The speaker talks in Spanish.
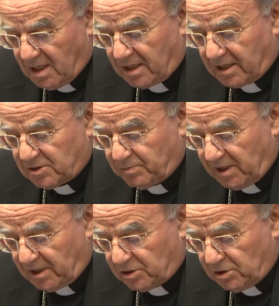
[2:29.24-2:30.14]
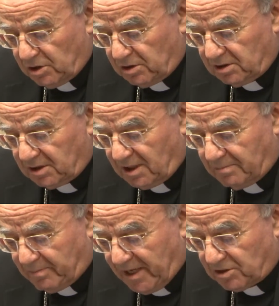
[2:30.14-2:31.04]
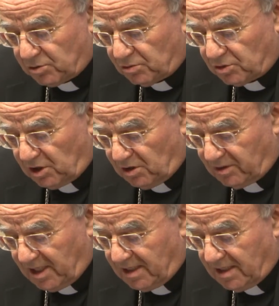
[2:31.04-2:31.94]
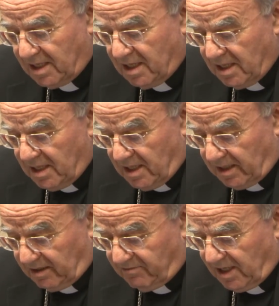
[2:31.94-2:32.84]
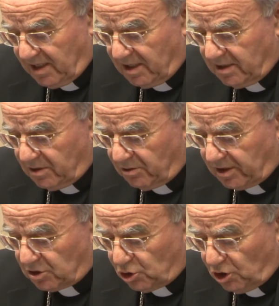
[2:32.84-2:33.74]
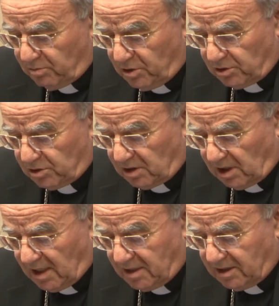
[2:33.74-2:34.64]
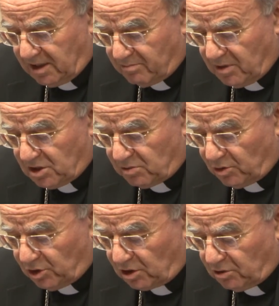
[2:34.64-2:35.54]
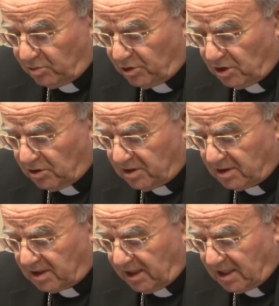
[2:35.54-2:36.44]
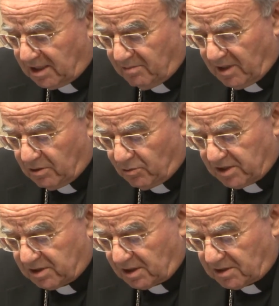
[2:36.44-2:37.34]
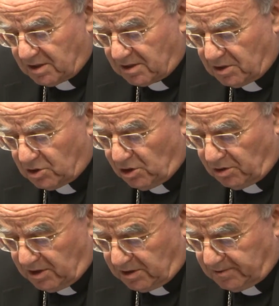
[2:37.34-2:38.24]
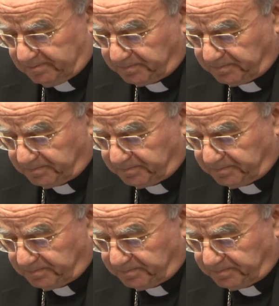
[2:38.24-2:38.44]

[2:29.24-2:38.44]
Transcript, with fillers: Respiración y paso sinodal revelan lo que somos, el dinamismo de comunión que anima nuestras decisiones.